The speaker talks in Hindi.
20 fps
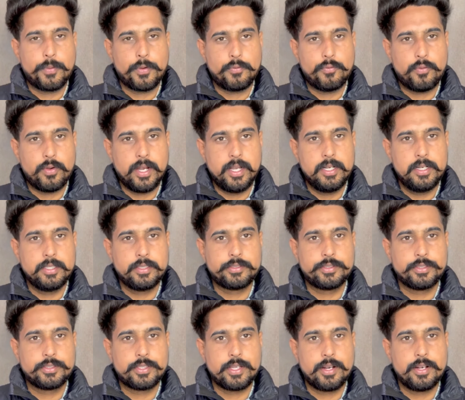प्रोफाइल
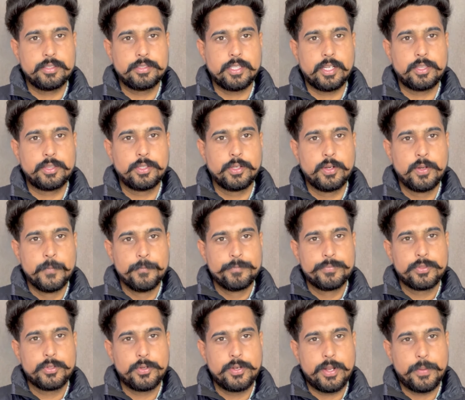डिस्कस करना चाहते हो
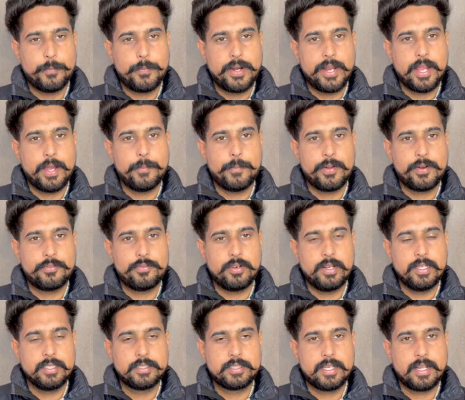तो नंबर यहाँ पर
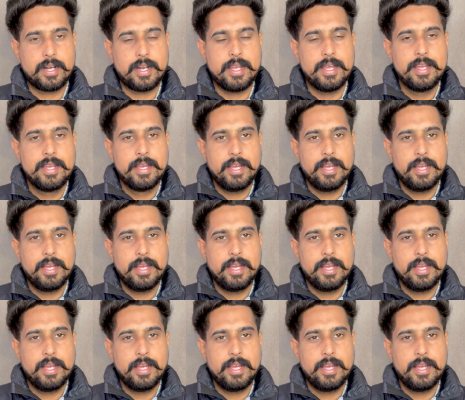फ्लैश कर रहा है